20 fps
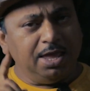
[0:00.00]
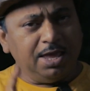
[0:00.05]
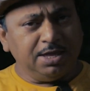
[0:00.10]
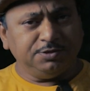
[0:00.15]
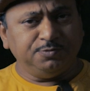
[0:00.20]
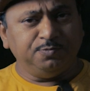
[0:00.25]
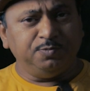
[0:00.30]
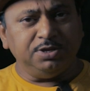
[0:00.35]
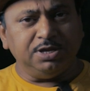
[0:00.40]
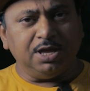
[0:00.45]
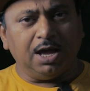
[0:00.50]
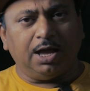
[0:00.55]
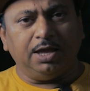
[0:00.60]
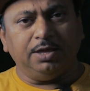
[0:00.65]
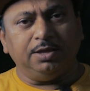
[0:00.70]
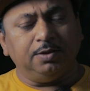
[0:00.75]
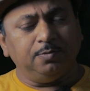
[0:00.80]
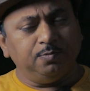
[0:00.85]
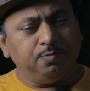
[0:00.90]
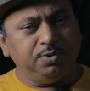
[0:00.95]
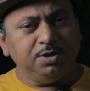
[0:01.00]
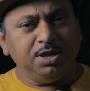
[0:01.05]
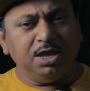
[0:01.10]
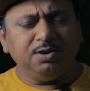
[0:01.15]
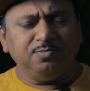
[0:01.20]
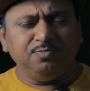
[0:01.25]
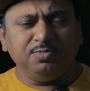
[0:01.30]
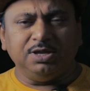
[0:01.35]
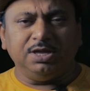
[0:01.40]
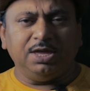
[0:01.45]
এসবিআই
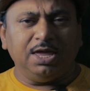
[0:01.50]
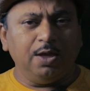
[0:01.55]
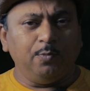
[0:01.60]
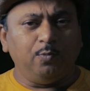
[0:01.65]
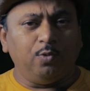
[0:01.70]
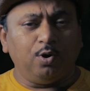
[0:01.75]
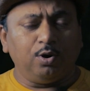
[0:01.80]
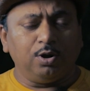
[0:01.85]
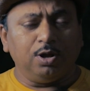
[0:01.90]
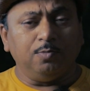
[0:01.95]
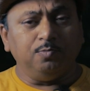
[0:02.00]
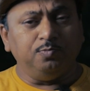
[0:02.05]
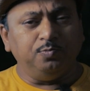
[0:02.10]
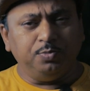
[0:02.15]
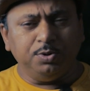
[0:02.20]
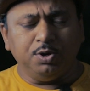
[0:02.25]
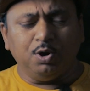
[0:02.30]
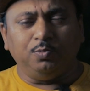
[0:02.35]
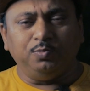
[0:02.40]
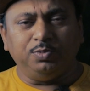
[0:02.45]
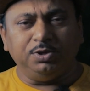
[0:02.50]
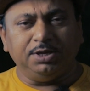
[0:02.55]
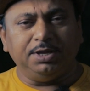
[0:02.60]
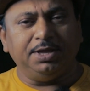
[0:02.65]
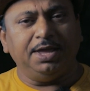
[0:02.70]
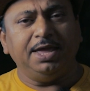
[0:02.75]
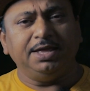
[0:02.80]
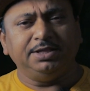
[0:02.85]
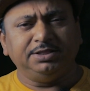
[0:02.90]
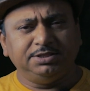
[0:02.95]
পিএনবি এবং বিওবি
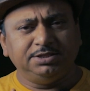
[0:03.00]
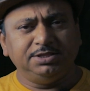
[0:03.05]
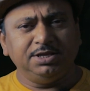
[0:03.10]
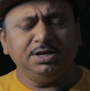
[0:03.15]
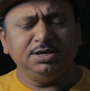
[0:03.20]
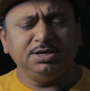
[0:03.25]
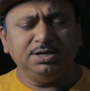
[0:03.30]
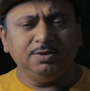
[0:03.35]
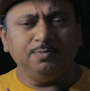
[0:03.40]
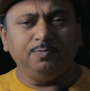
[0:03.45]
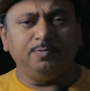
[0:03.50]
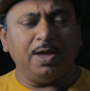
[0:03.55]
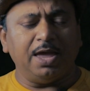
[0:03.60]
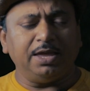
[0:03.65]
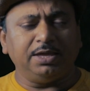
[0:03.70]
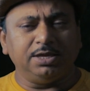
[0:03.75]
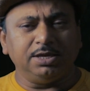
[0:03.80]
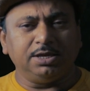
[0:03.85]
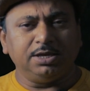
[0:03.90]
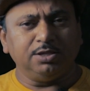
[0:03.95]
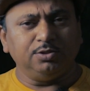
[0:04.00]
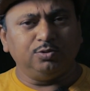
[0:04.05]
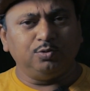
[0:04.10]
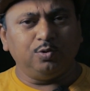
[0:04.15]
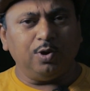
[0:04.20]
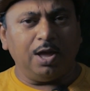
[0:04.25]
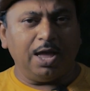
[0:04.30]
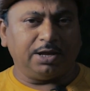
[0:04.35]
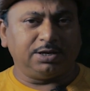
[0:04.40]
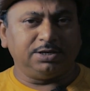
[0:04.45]
এই তিনটি ব্যাংকই কিন্তু
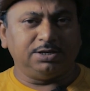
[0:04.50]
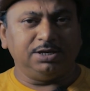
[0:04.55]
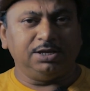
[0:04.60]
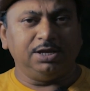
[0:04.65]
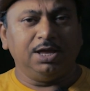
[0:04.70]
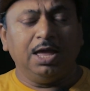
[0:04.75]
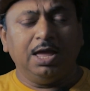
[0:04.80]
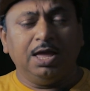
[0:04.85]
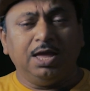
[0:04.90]
একটি